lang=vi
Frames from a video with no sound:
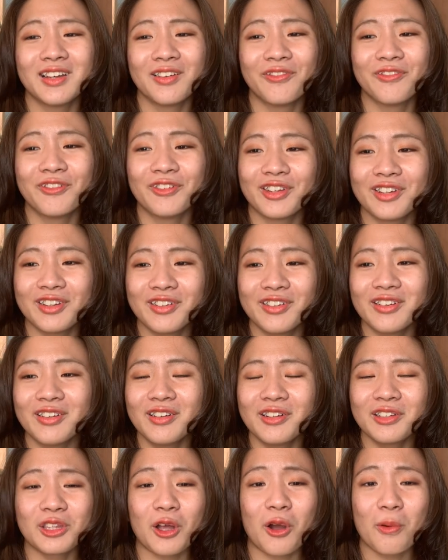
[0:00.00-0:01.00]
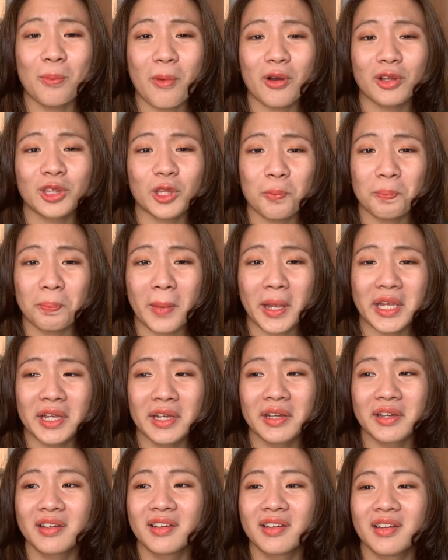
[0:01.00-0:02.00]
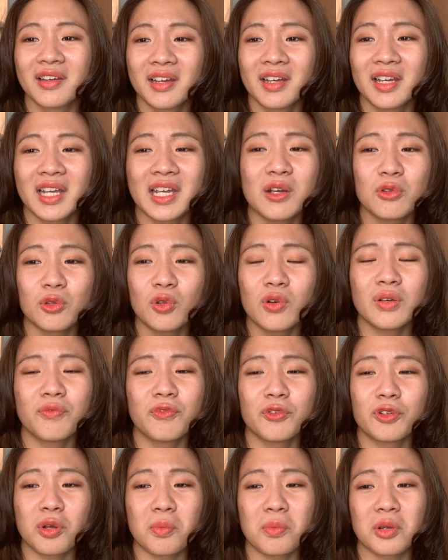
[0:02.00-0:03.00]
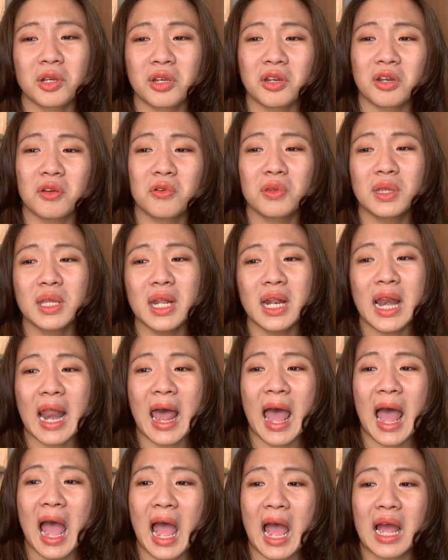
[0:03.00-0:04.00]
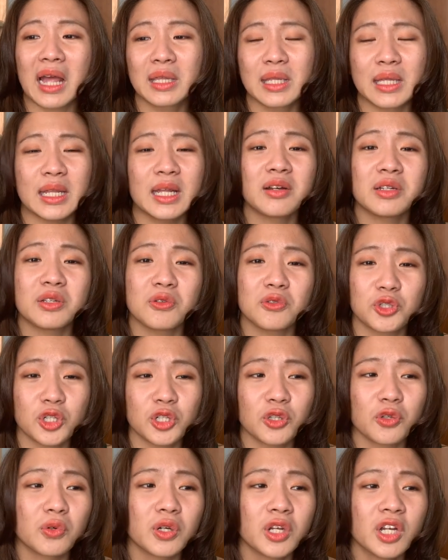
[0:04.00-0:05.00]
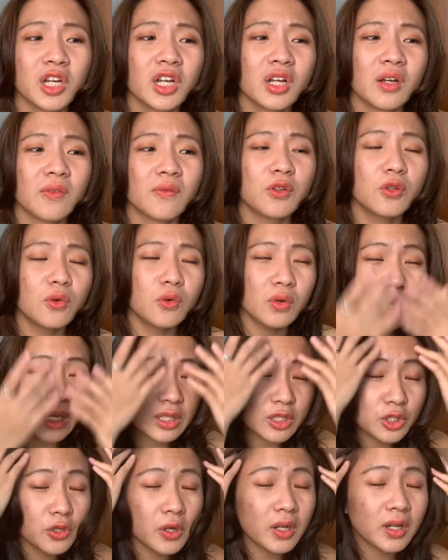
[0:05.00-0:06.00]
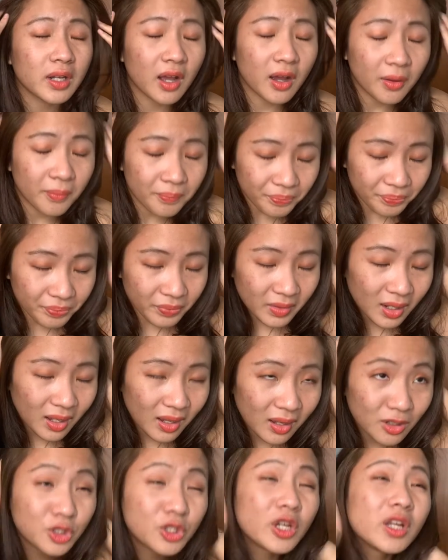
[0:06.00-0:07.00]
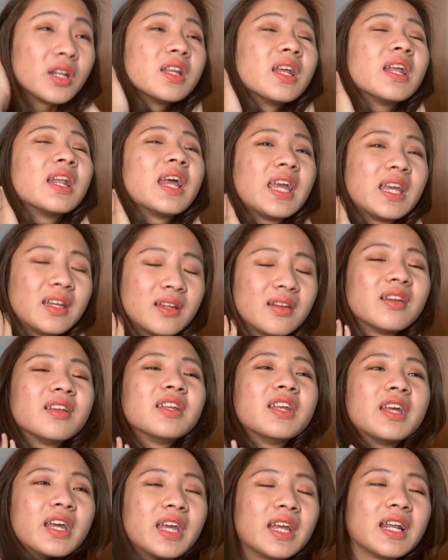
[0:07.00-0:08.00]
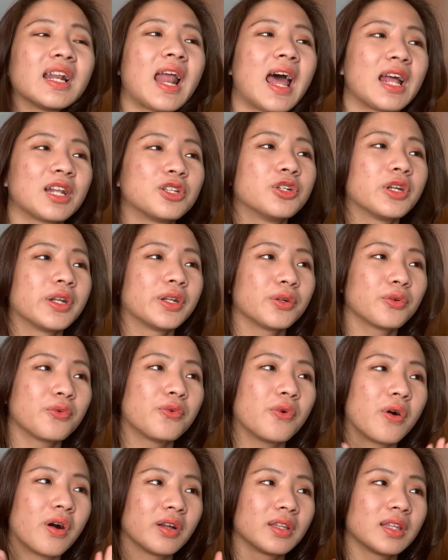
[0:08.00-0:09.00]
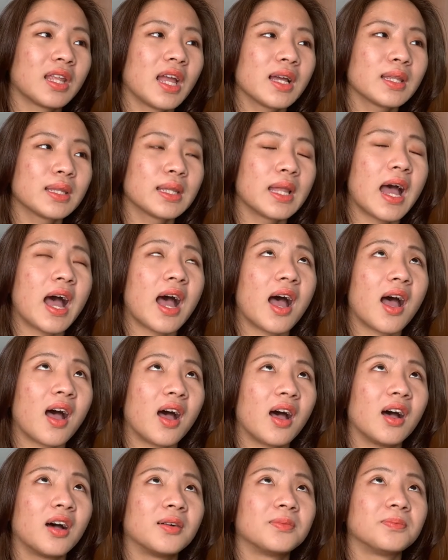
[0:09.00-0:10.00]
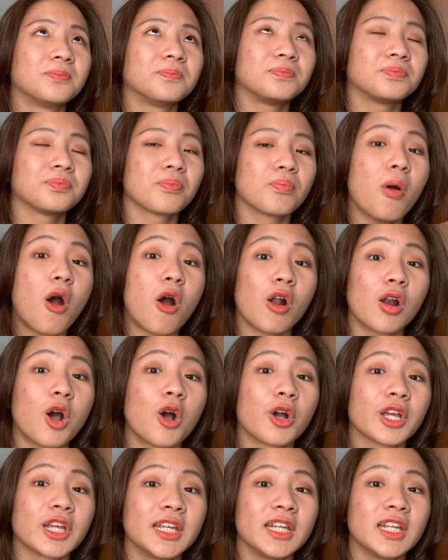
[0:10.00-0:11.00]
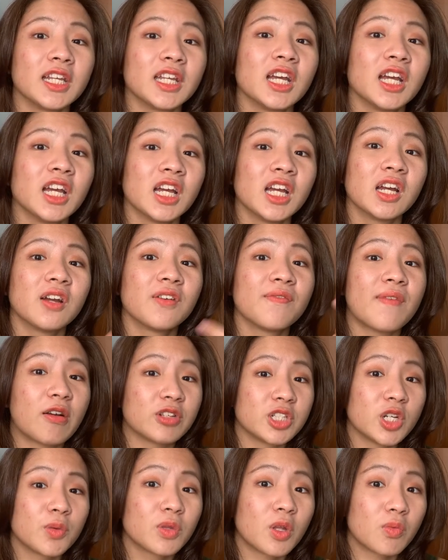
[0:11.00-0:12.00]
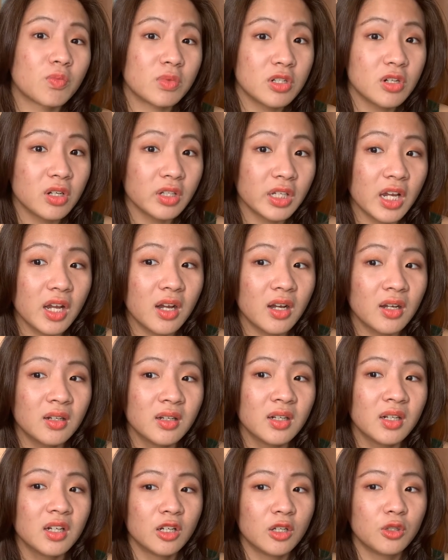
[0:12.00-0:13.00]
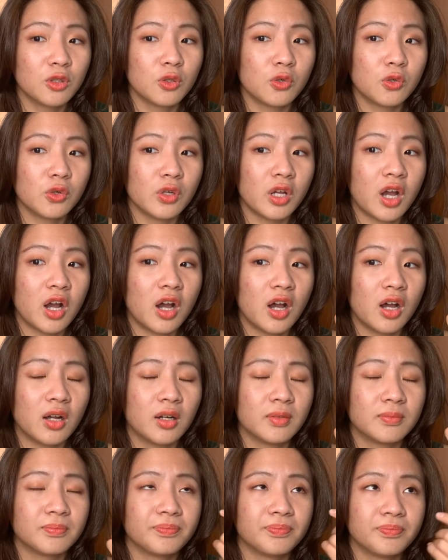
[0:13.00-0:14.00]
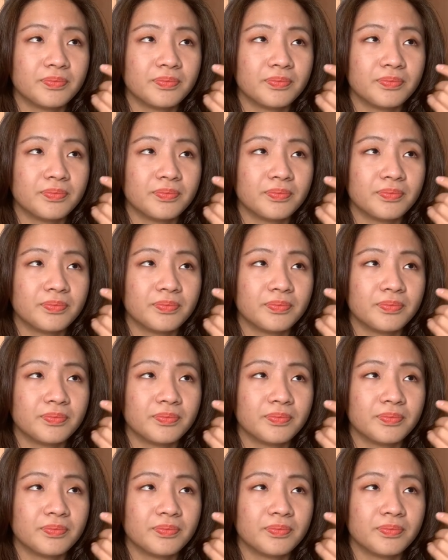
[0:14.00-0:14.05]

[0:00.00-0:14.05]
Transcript: người phụ nữ tò mò tập mạch cái yếu tố người phụ nữ tò mò này nó rất là xảy ra ở nhiều chuyện rồi ví dụ cái chuyện um, chuyện điển hình điển hình là chuyện của tác giả uh, à, Paula Hawking và trong dòng nước nhá rồi uh,